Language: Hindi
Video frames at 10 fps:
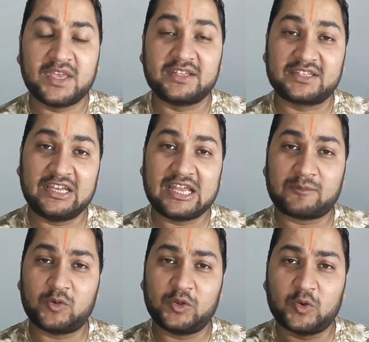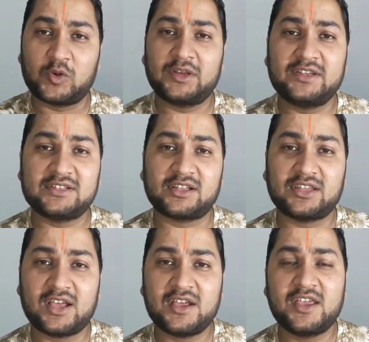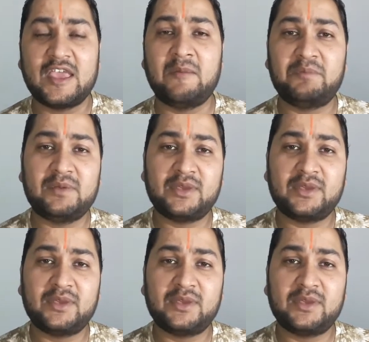इसके लिए आपको कोई रोक नहीं सकता एम